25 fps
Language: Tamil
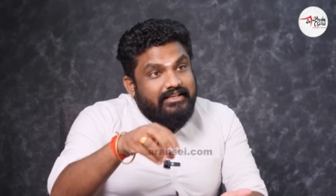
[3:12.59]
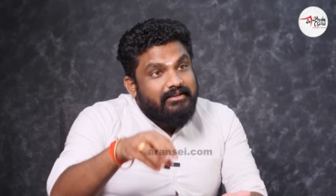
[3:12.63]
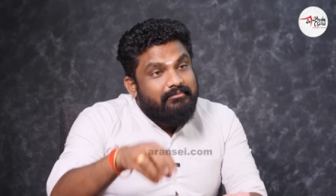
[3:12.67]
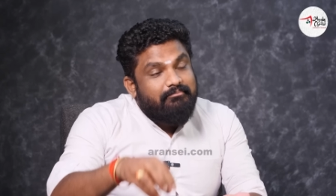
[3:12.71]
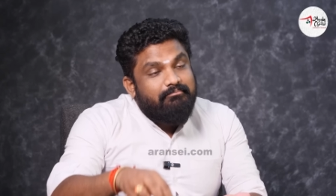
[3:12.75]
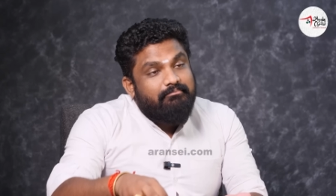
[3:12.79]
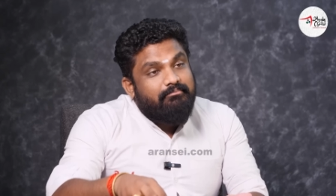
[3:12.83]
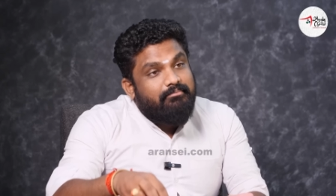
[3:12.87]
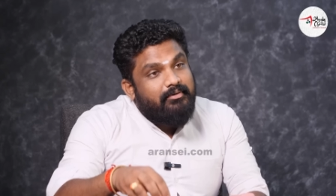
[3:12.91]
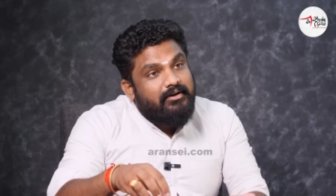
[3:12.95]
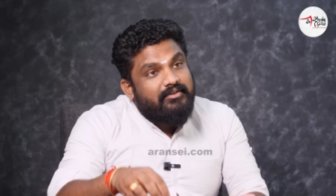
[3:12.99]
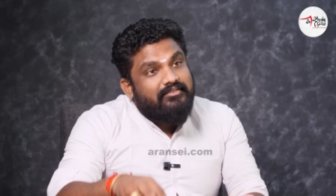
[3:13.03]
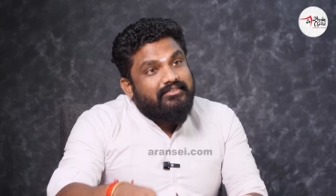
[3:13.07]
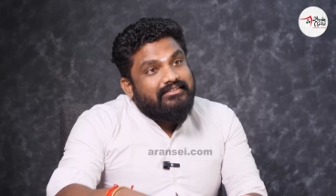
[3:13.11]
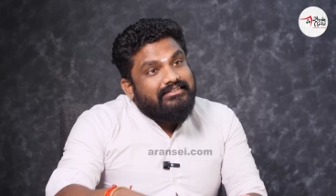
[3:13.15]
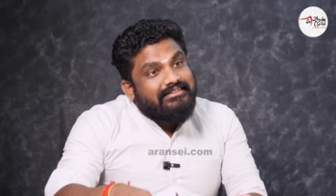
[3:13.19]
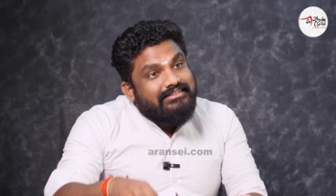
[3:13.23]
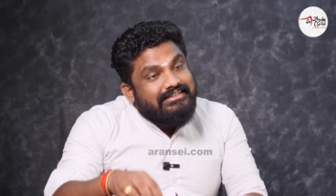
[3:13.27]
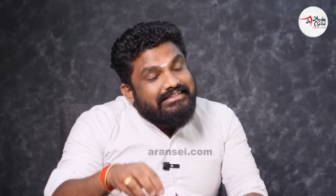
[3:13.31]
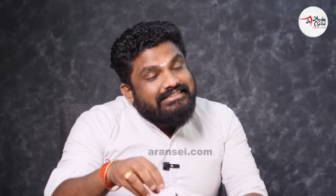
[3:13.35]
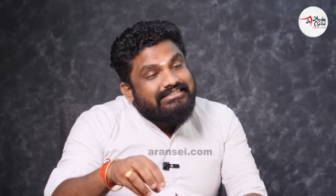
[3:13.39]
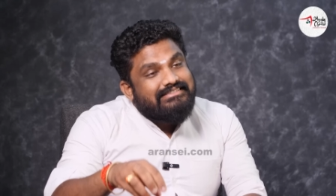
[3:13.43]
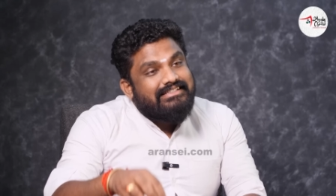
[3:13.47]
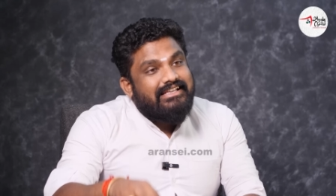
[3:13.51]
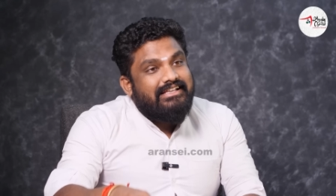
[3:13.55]
இப்ப
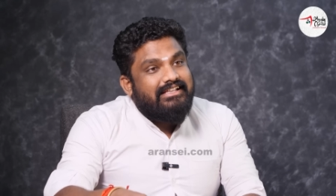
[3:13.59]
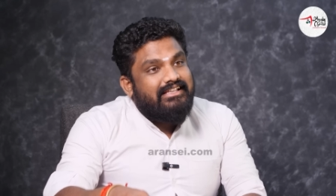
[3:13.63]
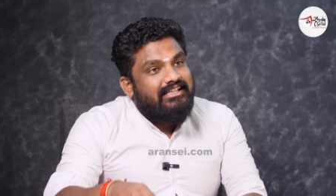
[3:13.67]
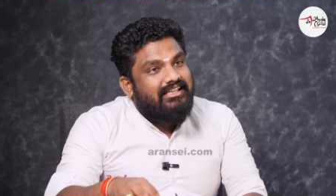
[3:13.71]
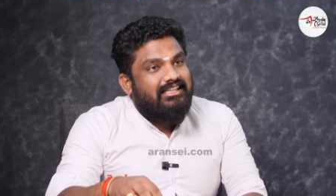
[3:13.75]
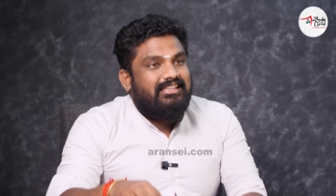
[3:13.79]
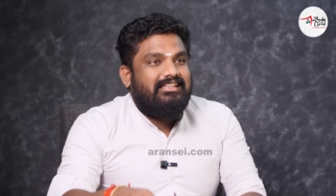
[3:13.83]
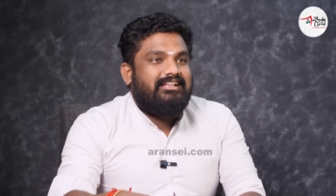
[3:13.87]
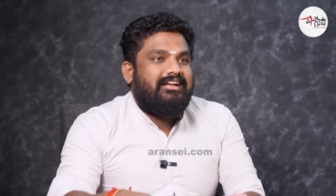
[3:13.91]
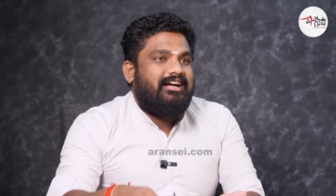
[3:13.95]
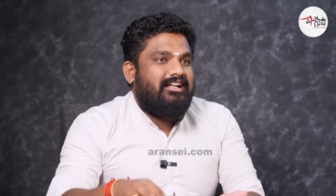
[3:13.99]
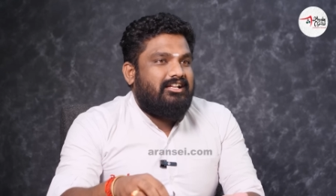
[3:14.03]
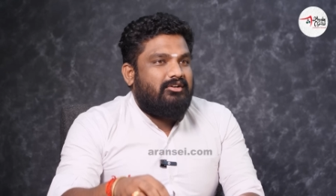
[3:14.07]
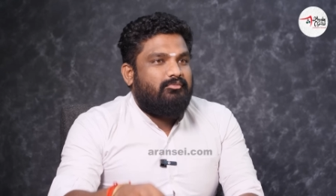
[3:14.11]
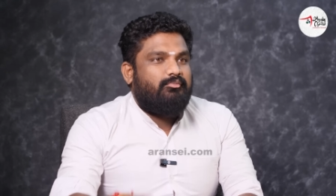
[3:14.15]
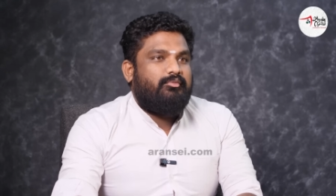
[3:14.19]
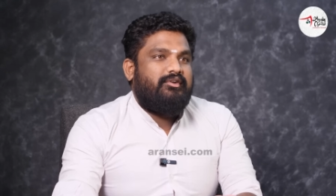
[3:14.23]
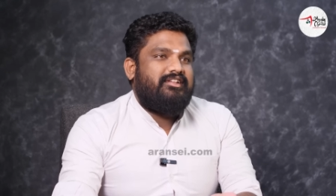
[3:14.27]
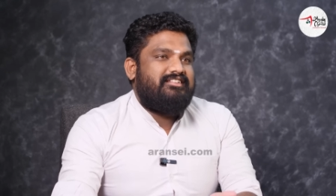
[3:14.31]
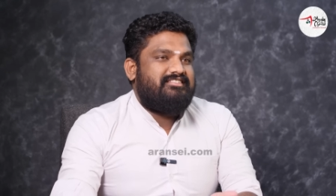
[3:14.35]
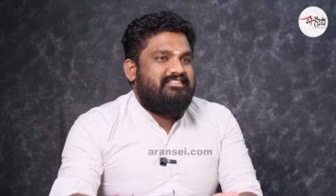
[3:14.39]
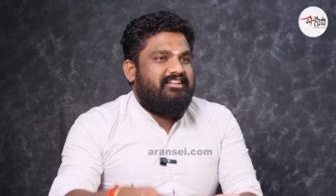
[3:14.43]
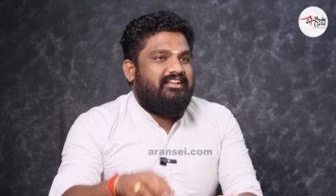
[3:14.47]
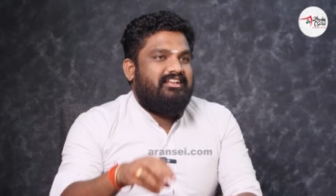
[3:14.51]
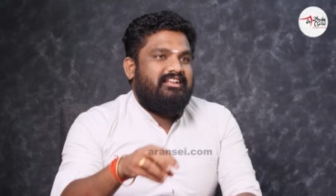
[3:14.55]
வந்து செய்யறதுக்கான
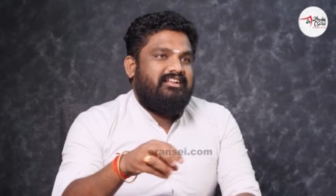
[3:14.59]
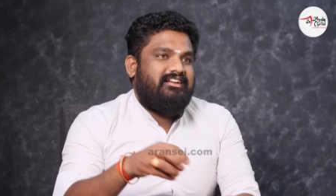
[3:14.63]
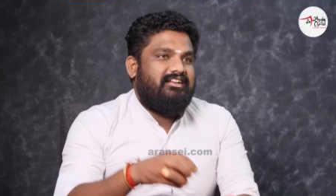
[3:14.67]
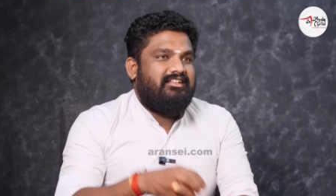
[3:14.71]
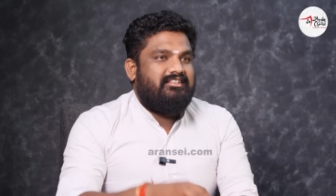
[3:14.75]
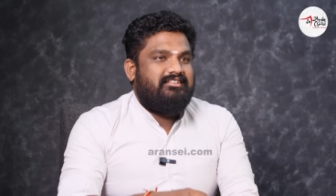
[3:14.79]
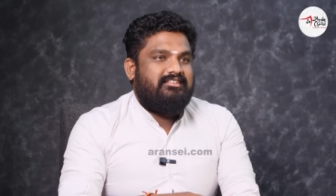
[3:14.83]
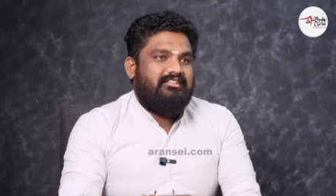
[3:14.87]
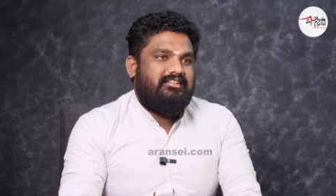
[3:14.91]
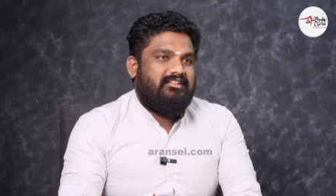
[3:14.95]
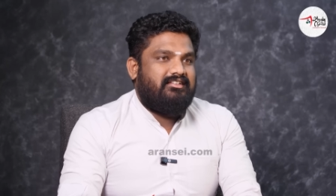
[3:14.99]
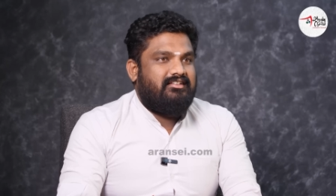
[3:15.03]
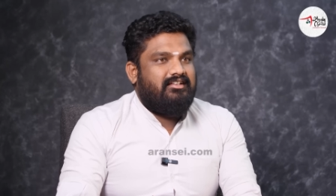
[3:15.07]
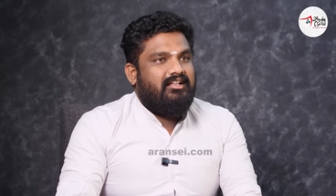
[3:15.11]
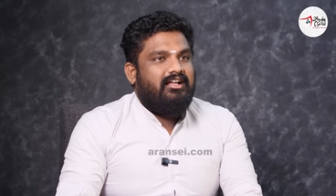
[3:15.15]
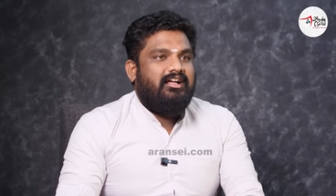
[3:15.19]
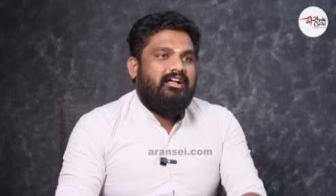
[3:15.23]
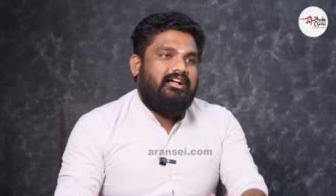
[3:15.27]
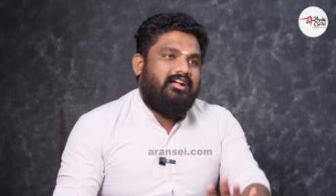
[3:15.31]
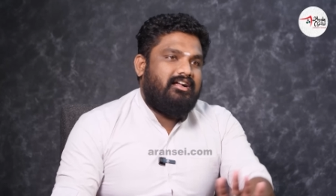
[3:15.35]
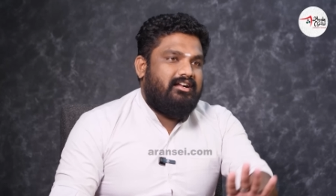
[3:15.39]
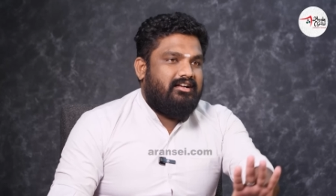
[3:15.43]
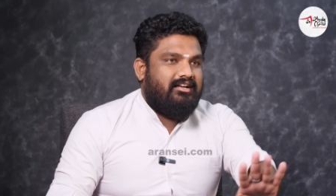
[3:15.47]
முயற்சிகளை எடுத்திருந்தா